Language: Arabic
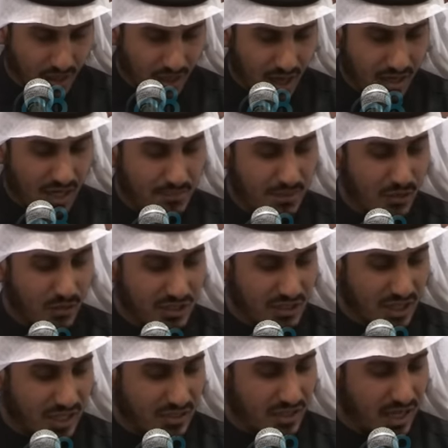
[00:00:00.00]
قال كما
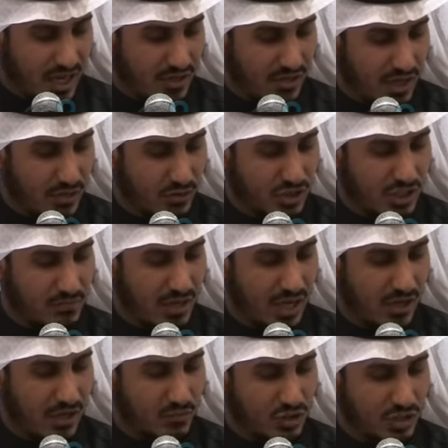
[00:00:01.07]
وجهت إلى عدد 22 من
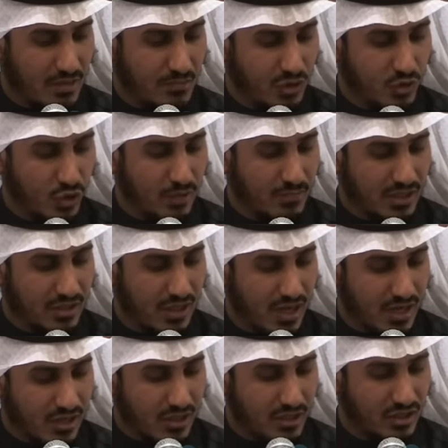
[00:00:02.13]
هؤلاء المتهمين تهمة
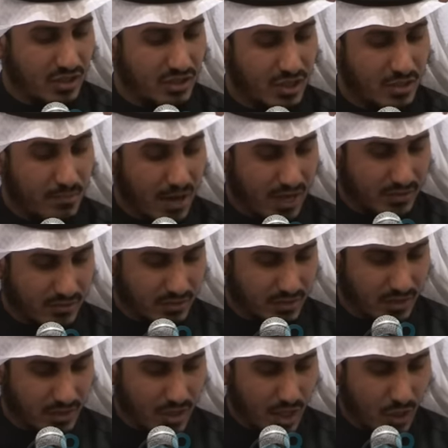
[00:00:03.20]
تلقي تدريبات
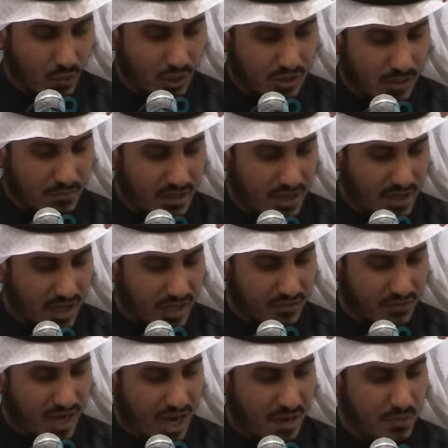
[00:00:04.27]
وتمرينات
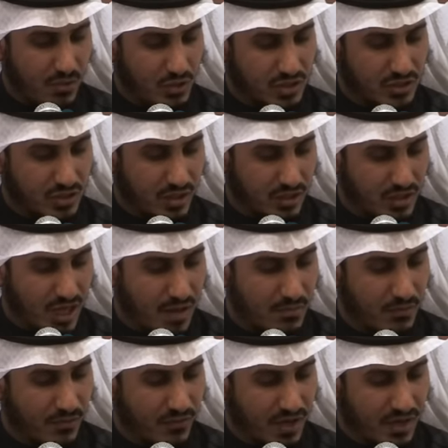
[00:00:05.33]
في حمل
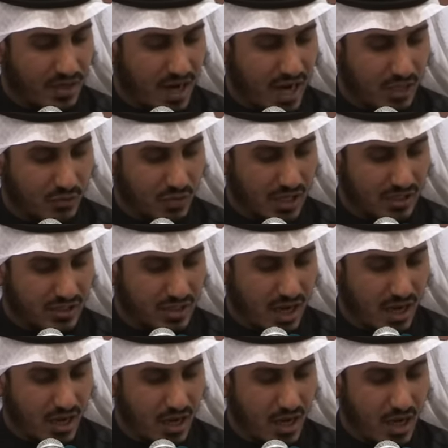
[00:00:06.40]
واستخدام المفرقعات
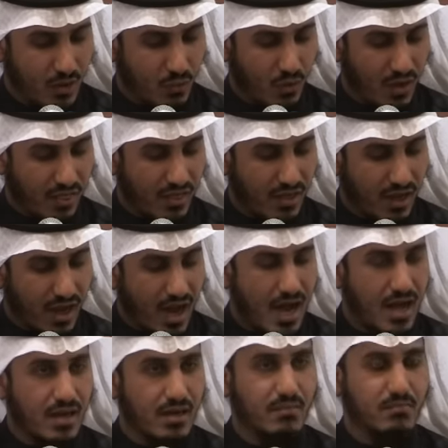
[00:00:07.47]
والأسلحة والذخائر